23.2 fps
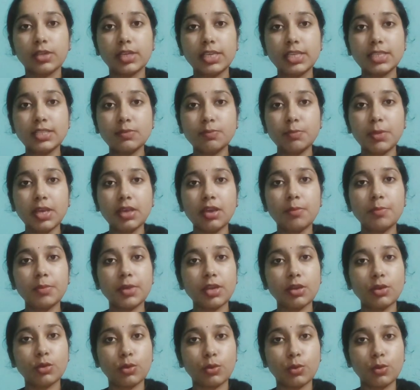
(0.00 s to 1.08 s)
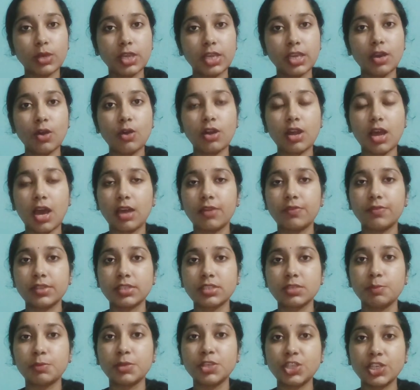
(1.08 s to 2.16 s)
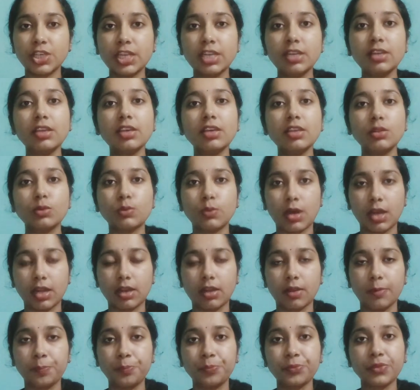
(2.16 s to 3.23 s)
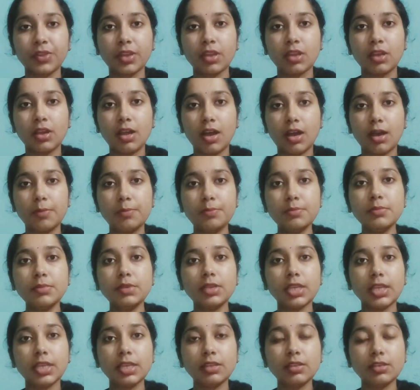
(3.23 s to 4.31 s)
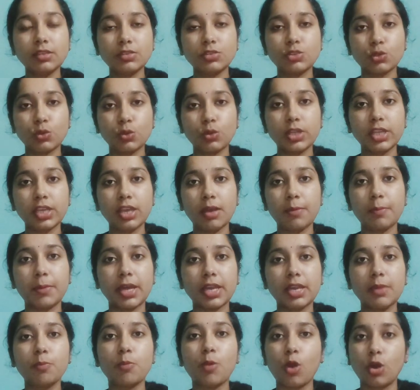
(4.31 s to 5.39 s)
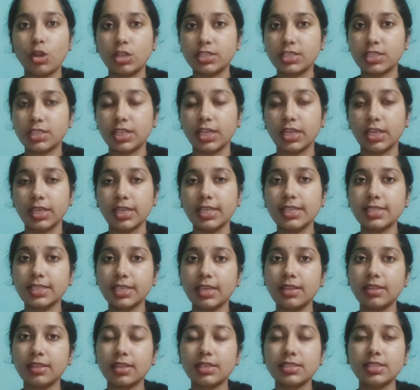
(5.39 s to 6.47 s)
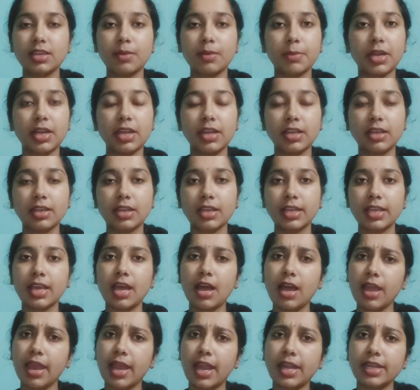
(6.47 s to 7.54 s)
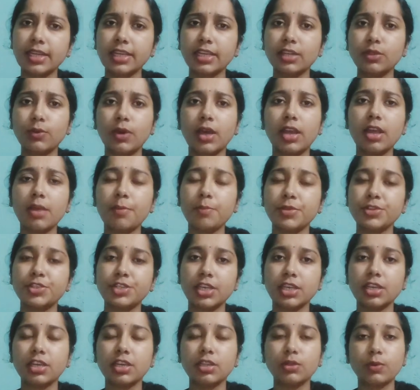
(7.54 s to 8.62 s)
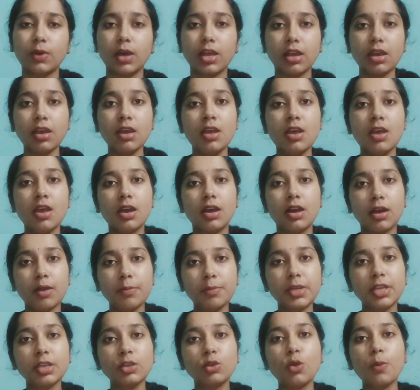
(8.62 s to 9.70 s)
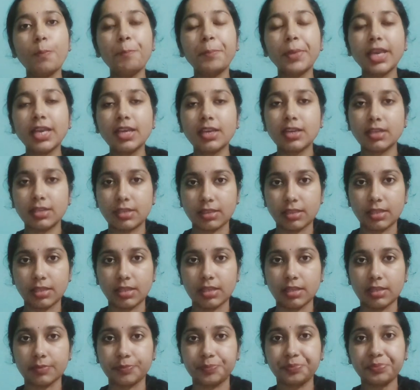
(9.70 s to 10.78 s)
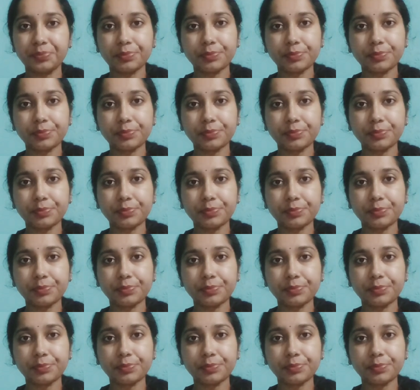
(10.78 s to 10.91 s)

इसमें हमने ग्रो किया और हार्वेस्ट मशीन के द्वारा हम इन जो ये हमारी बॉल्स थी इसके अंदर से हमारा निकल गया हैंड के द्वारा या मशीन के द्वारा हम इनको पिक करते हैं